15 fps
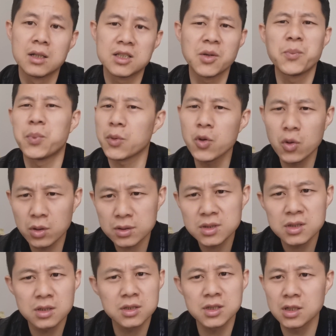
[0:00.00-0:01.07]
这不用，
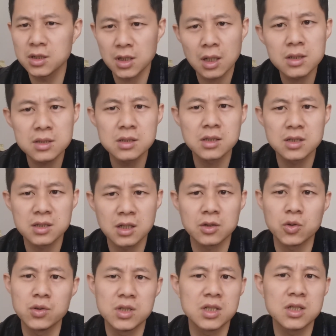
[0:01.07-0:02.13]
这真的，这这个
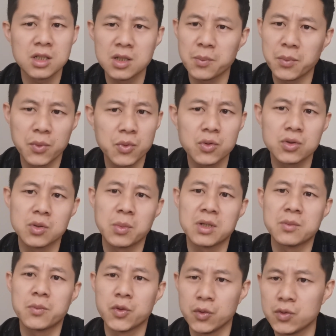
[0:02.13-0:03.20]
东西真的不用什
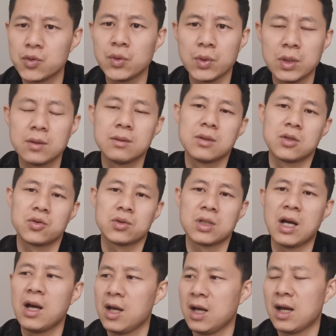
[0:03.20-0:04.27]
么，不用去说
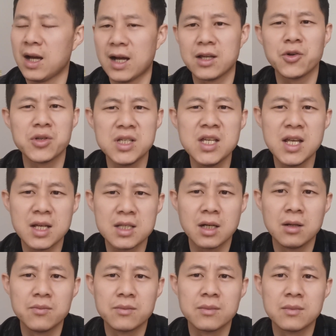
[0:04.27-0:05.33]
是还要验
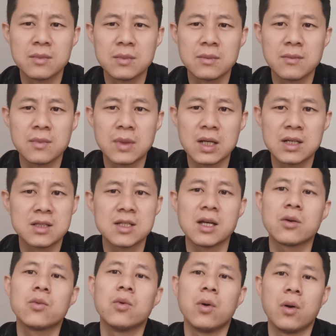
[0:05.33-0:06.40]
证。
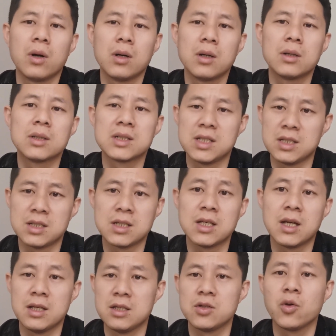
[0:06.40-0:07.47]
再过几十
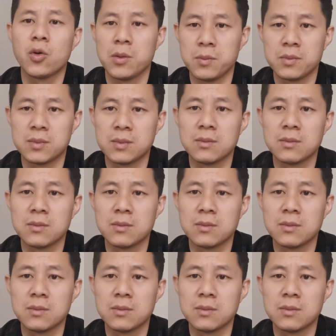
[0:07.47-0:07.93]
年，你就会。